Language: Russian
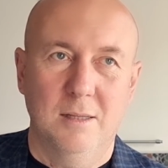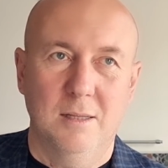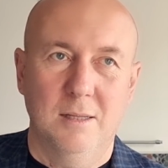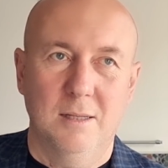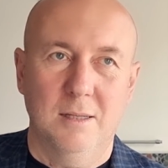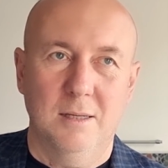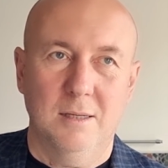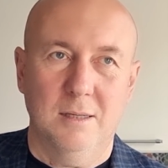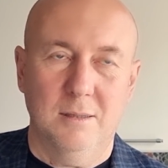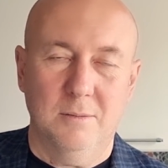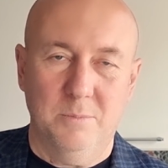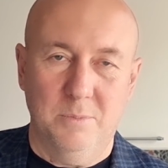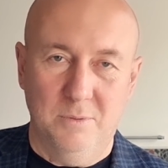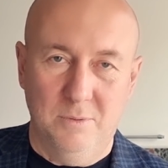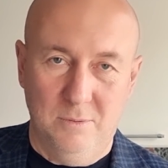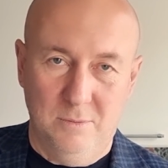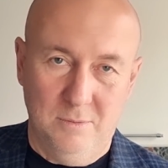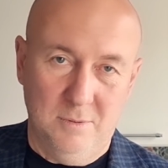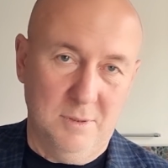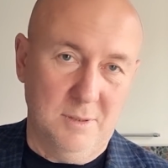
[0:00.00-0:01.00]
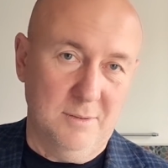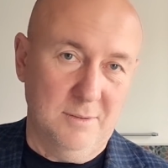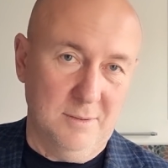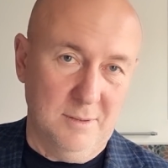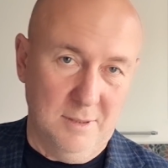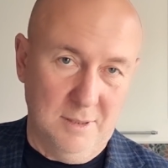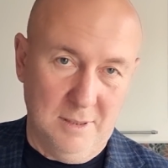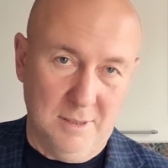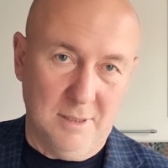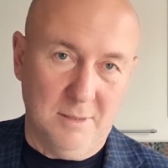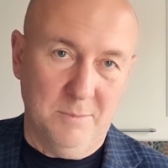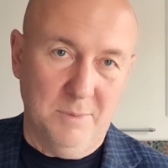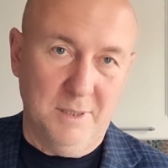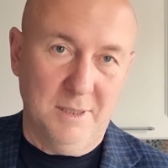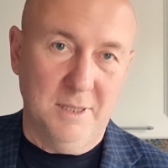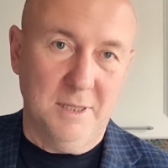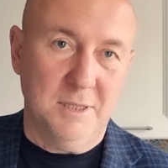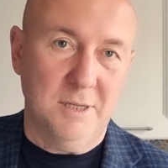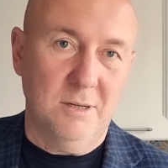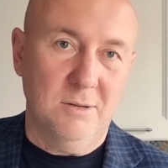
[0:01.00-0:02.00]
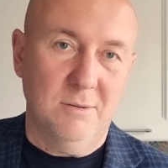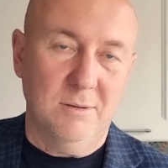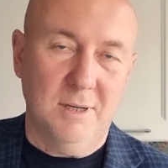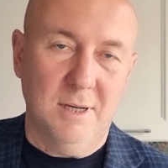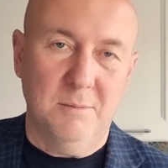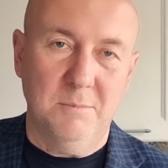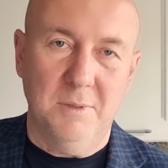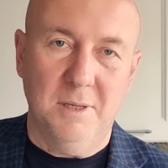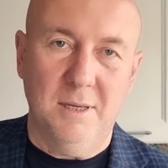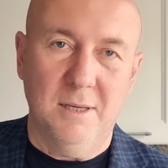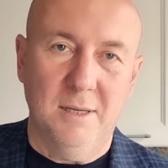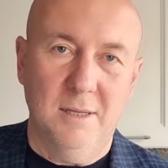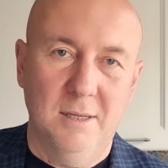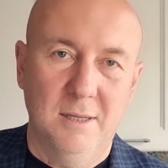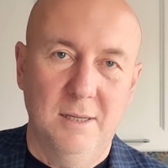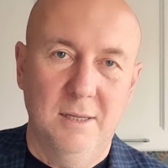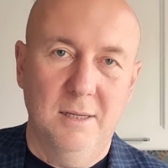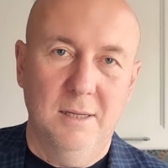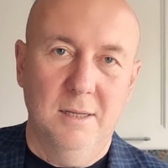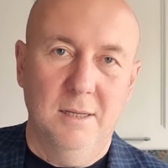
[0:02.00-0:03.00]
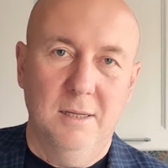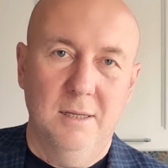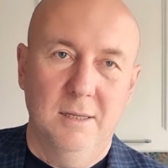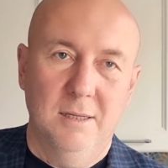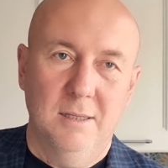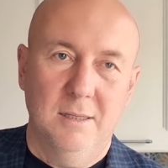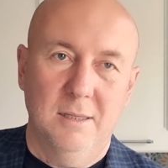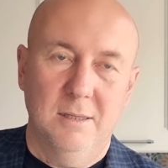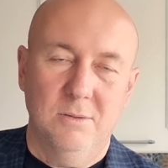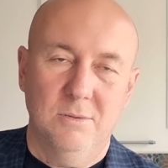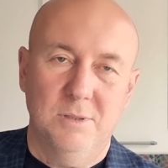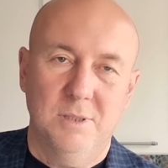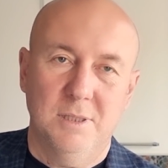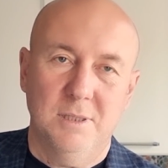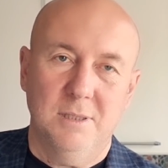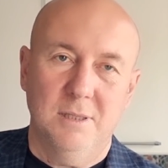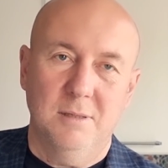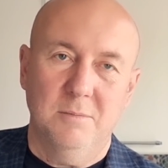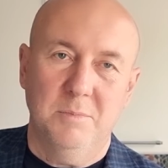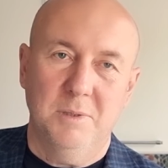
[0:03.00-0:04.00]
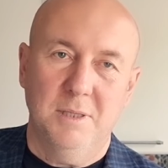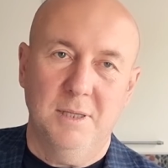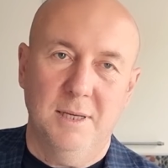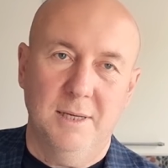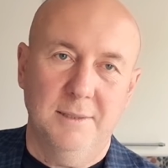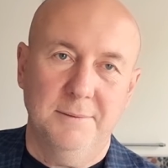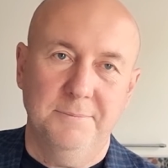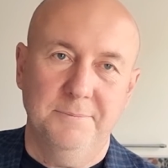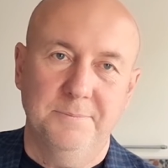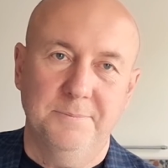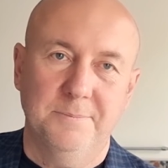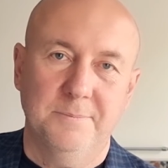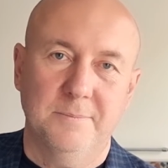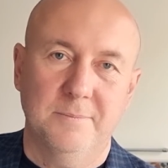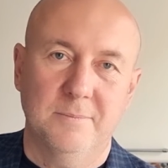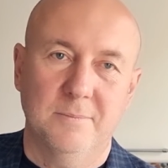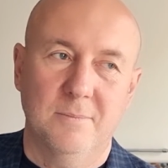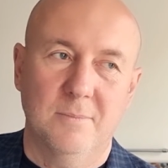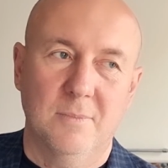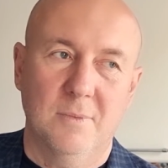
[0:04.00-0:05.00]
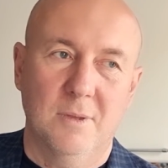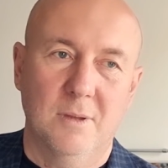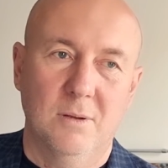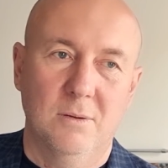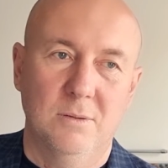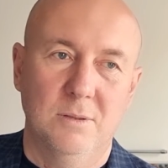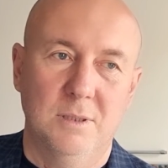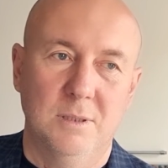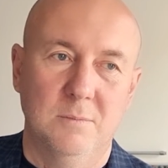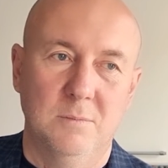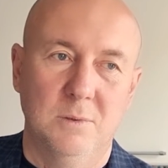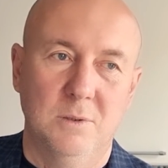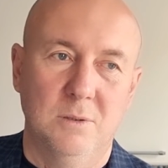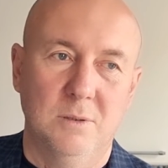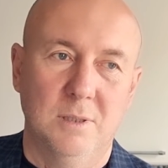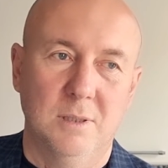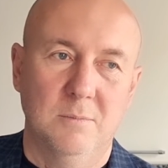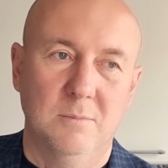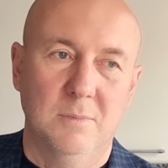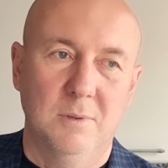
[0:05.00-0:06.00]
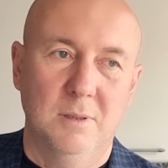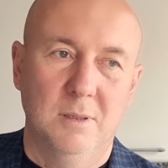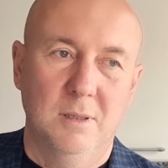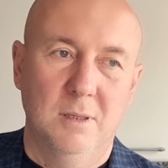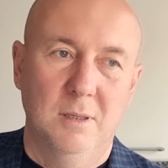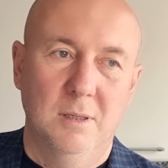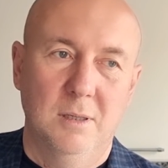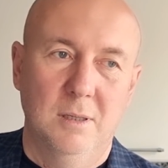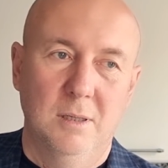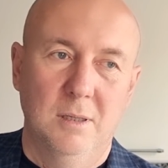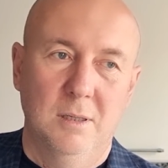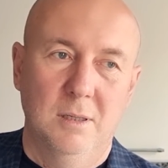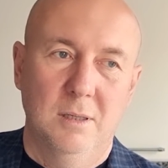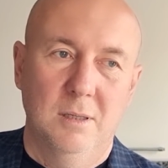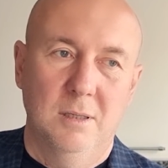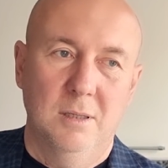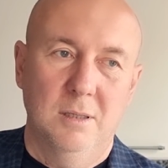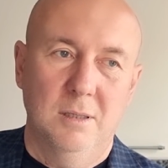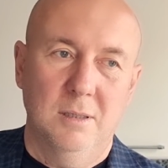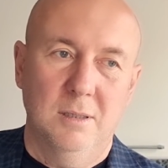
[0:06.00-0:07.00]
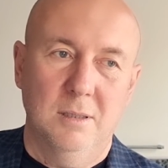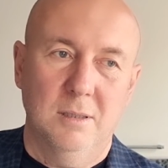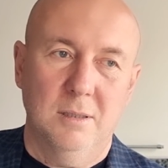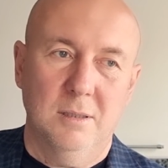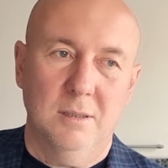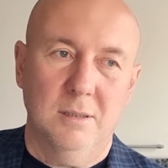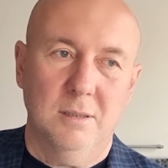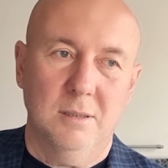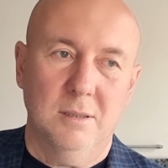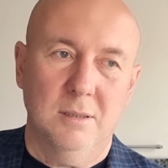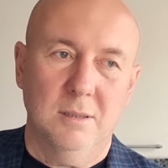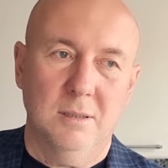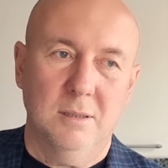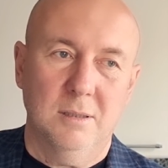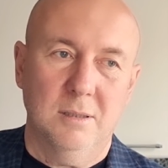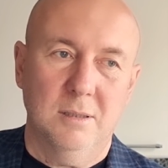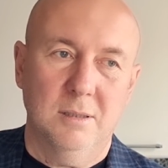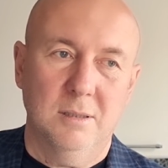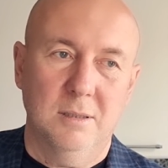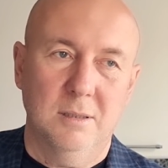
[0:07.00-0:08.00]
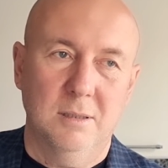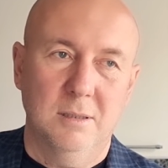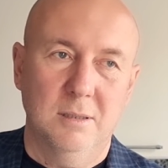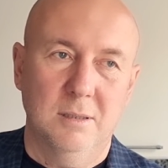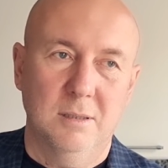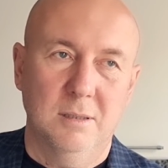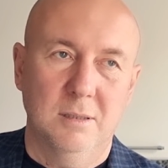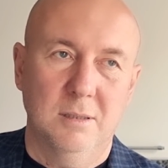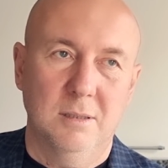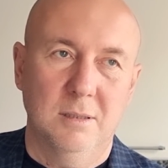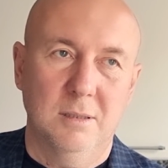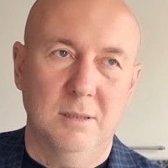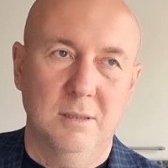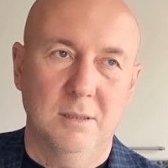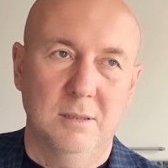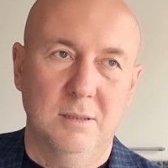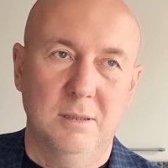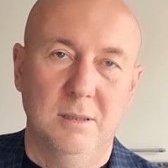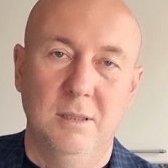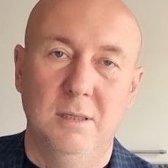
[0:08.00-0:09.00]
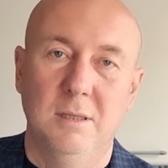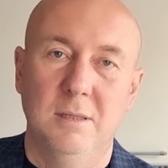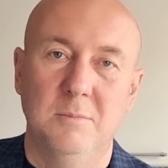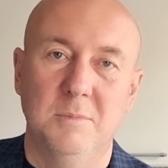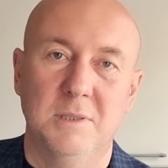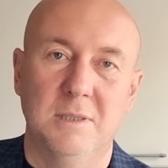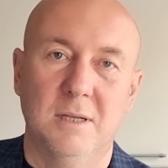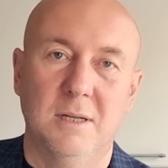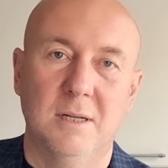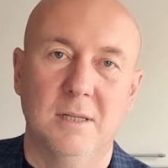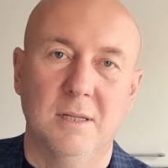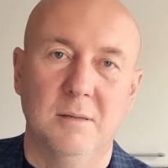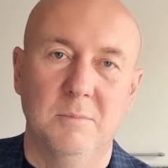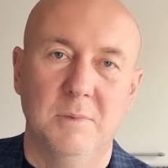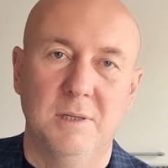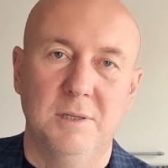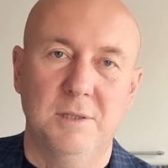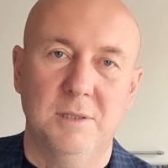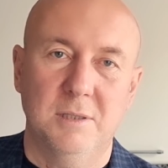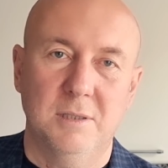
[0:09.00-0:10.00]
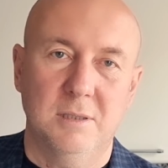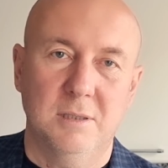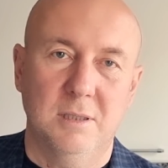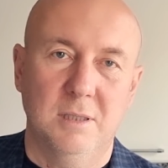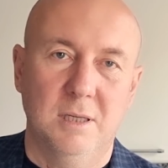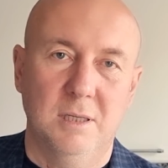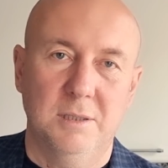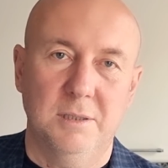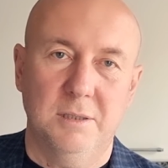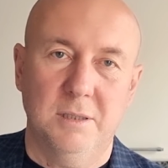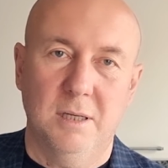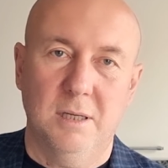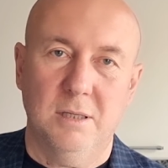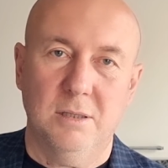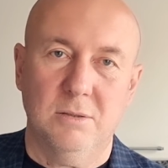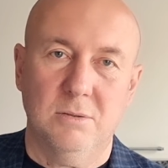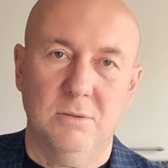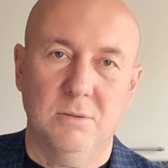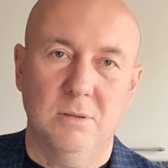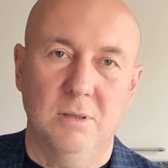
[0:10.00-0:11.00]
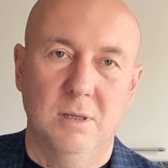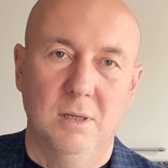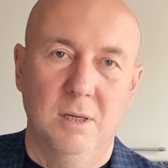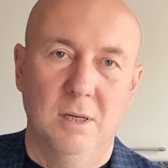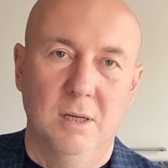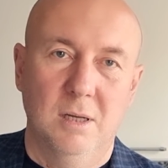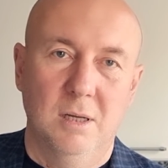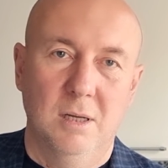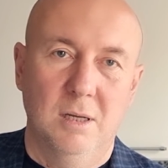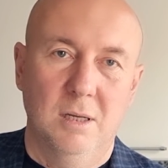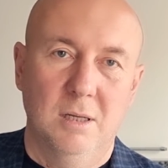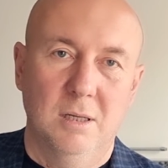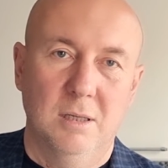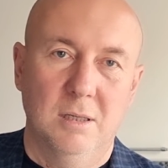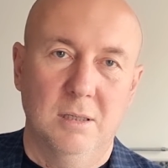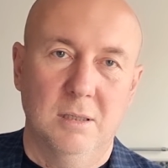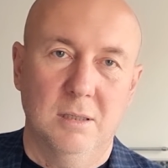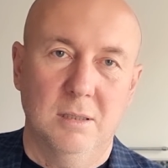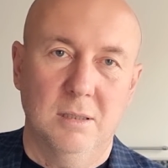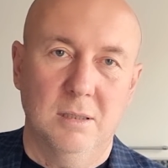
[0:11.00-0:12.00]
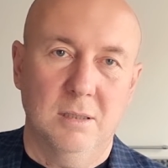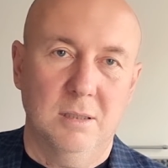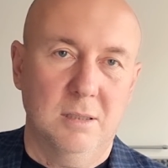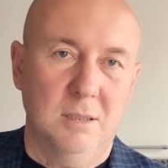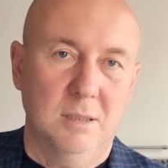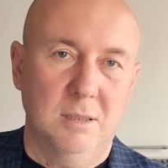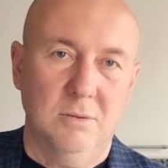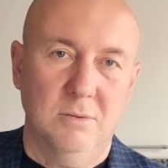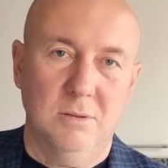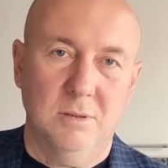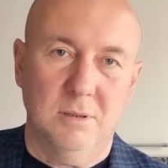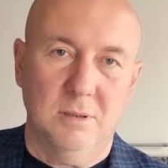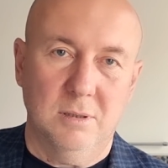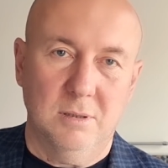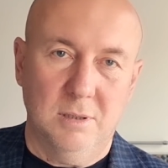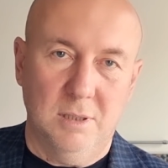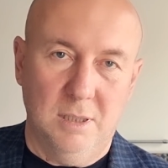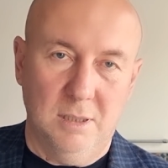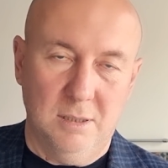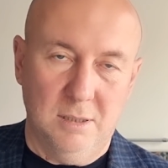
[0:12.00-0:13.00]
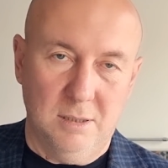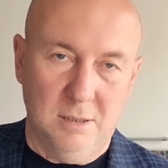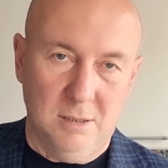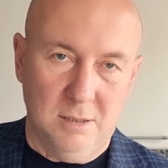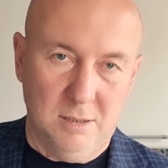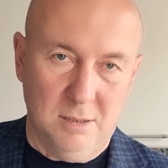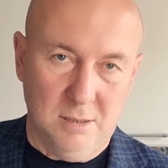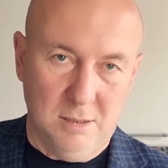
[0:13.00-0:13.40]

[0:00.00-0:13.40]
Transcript: ну, с, по отношению ко мне, научила меня очень многим э, сильным сторонам личности. Я считаю, что э, это относится сейчас